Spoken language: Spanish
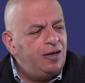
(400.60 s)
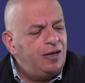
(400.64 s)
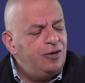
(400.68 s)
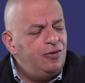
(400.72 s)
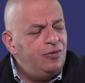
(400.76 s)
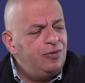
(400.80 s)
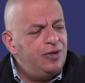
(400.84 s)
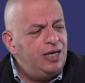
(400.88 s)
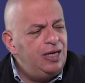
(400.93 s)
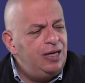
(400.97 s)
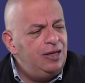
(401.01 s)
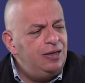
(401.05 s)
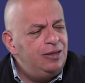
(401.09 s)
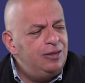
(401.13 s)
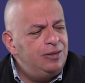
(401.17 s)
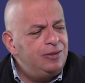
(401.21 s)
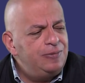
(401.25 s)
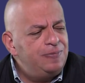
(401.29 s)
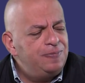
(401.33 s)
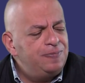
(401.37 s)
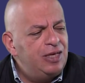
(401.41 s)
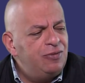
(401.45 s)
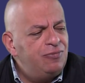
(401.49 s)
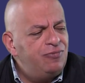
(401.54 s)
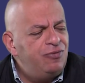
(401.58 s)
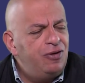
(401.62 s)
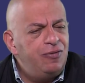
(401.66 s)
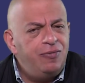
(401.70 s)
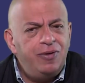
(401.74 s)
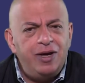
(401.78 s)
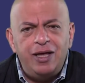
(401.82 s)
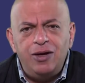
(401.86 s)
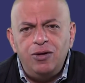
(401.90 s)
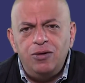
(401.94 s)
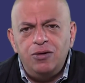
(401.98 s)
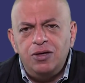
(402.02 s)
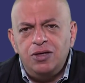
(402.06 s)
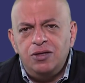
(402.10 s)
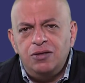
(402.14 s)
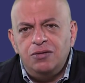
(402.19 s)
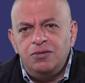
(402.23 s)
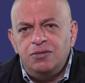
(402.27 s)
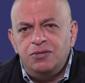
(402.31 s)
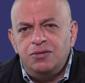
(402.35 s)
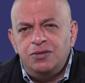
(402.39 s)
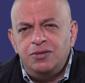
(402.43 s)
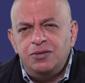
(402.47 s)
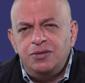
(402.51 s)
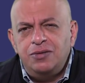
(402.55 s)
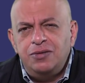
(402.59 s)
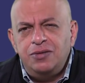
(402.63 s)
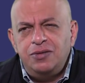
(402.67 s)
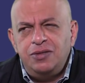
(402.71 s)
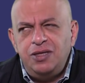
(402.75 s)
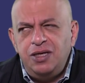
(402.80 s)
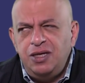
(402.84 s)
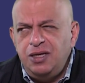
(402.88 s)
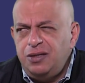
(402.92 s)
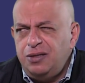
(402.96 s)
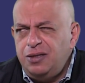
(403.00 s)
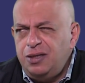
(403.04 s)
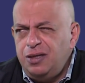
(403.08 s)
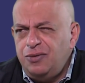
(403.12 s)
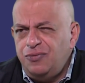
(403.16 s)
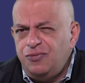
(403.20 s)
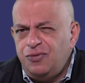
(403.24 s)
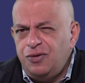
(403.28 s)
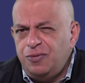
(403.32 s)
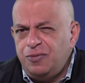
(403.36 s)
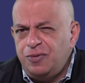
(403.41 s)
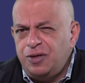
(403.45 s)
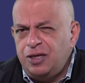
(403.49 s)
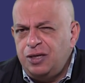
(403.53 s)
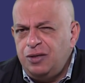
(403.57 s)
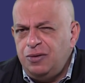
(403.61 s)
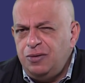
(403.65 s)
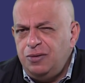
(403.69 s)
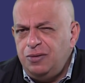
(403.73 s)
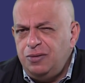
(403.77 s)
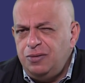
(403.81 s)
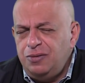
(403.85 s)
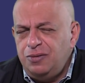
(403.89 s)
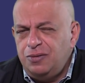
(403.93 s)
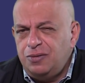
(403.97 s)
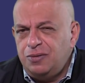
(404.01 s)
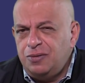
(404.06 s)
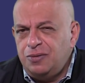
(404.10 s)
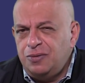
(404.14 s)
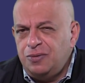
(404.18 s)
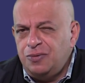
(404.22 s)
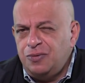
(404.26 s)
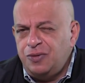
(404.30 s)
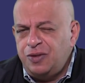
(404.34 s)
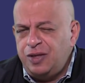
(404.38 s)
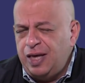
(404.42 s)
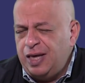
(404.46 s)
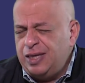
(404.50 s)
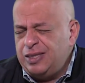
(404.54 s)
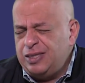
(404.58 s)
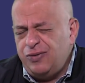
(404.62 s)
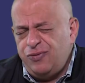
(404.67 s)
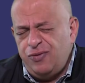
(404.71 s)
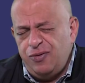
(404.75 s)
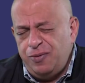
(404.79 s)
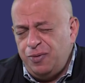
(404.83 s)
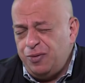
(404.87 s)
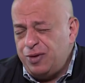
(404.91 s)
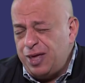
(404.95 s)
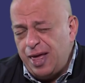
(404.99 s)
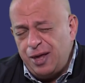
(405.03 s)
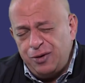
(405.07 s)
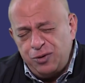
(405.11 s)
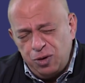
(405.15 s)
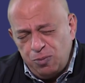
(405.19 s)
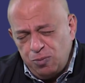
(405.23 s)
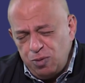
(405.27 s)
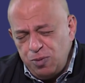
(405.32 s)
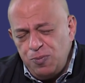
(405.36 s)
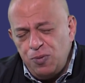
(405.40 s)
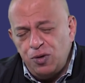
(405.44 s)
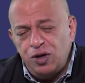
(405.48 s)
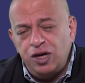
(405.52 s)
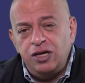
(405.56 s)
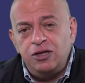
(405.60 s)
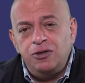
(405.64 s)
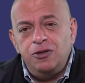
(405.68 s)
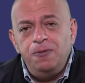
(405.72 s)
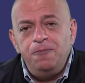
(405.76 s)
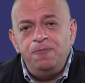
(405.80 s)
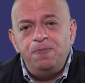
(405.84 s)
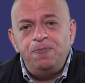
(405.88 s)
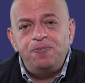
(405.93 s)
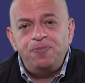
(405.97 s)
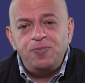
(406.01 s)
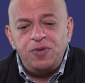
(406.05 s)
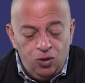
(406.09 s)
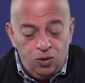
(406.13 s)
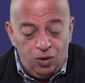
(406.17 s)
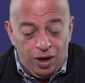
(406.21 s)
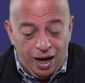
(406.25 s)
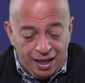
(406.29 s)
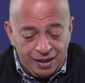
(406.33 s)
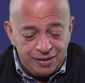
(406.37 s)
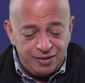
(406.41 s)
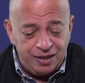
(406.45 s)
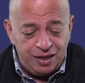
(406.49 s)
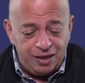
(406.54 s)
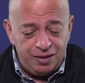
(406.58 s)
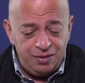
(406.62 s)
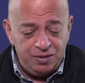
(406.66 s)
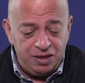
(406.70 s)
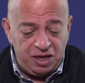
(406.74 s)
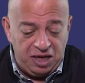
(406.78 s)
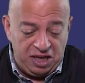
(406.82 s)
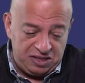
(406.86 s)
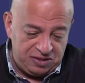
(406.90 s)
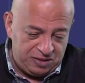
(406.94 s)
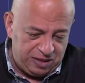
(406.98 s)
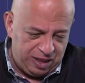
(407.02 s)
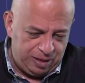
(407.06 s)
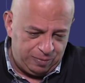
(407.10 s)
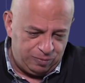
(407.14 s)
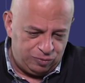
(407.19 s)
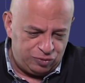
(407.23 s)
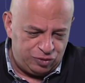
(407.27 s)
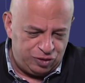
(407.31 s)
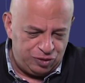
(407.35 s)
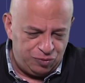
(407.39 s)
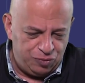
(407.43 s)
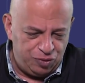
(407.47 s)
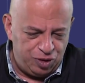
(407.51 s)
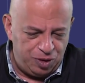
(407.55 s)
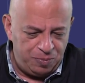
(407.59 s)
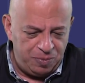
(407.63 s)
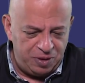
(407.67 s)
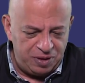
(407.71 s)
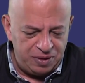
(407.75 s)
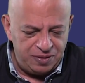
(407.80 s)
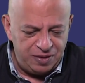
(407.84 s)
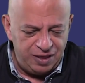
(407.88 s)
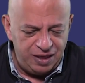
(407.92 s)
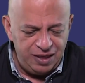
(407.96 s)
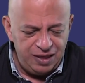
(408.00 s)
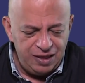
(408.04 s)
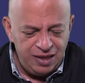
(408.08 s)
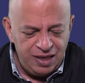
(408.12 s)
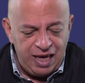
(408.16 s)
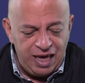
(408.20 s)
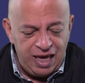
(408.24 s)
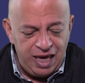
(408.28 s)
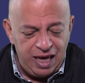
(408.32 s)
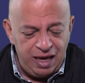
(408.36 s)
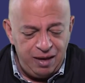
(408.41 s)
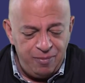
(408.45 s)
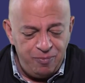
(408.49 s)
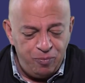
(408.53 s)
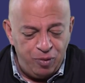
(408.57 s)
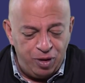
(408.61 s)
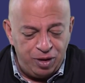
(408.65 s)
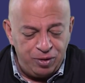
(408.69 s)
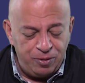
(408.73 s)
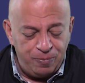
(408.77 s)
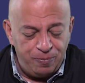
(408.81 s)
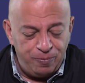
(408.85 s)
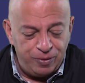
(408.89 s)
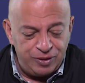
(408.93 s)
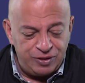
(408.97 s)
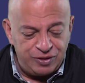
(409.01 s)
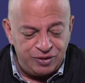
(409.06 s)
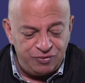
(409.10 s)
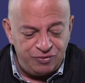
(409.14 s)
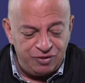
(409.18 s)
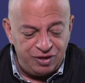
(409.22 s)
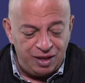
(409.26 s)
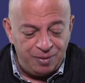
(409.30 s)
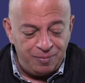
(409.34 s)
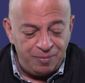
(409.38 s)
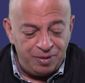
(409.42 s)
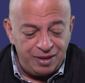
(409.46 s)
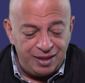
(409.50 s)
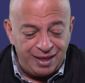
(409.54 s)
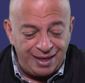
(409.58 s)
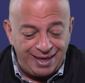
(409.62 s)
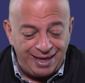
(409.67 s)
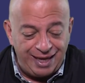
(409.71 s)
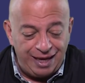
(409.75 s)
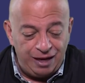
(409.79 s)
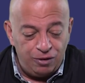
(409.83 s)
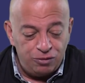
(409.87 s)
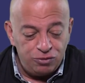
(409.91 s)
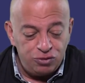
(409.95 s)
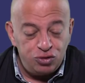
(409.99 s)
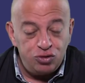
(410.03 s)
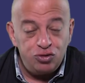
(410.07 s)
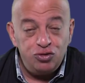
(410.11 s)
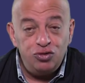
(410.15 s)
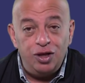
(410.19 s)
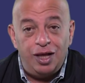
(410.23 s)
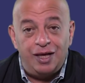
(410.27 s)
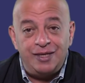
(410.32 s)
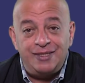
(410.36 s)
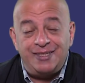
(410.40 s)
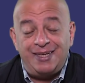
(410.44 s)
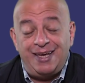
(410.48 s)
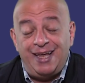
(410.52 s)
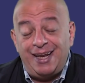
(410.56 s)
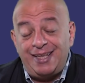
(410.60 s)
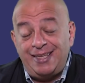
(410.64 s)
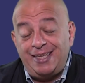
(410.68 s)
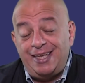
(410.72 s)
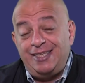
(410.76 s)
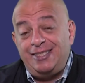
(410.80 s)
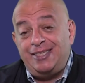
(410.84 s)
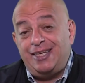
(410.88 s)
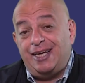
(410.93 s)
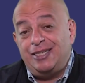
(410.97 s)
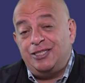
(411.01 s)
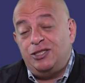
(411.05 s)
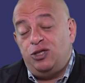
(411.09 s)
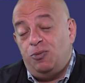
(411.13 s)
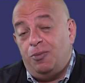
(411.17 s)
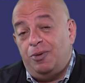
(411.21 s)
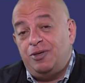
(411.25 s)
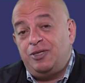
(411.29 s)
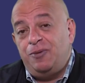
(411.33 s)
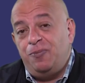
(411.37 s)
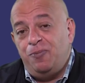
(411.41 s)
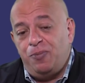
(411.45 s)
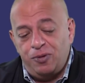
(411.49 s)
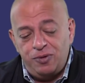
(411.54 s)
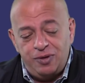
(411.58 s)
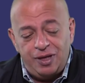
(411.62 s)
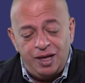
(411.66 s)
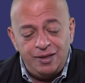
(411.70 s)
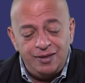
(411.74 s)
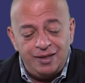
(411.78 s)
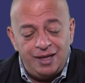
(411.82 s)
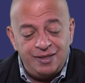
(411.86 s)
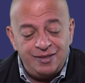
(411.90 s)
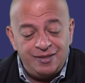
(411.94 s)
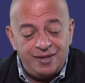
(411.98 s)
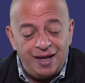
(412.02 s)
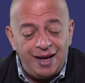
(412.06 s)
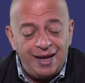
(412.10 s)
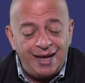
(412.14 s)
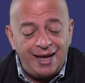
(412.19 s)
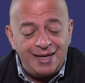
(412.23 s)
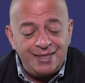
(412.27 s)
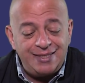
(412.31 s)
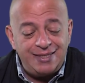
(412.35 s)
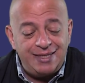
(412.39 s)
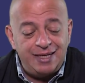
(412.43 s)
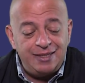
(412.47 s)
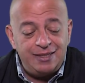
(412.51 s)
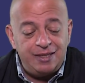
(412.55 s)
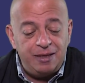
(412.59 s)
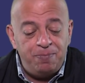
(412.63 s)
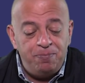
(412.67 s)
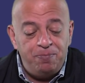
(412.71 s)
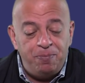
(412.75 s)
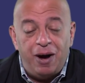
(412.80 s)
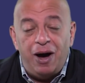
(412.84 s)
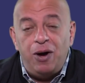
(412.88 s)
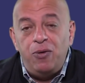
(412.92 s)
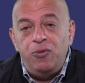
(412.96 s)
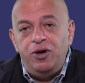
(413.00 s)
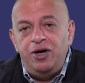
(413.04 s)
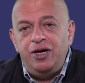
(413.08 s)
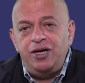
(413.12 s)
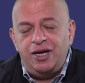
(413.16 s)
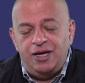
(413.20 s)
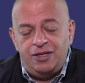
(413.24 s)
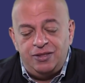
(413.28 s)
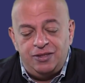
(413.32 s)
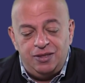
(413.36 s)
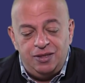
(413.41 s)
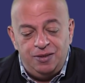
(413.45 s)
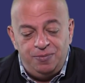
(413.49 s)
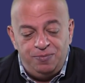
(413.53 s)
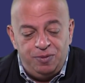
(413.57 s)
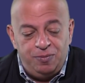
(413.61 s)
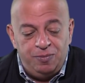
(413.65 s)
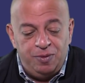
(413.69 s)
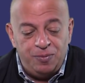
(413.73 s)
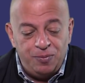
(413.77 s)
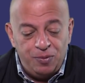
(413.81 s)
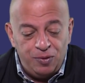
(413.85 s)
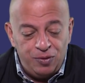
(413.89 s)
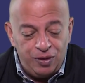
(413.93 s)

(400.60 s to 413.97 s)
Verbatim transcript: creo que en febrero, el 7 de febrero o 10 de febrero, ya dentro muy poquito. Lo lanzan, de ahí estaremos seguramente. Y bueno, pues finalmente aquí los, las características es lo más importante. Está el G7 Power, que es el primer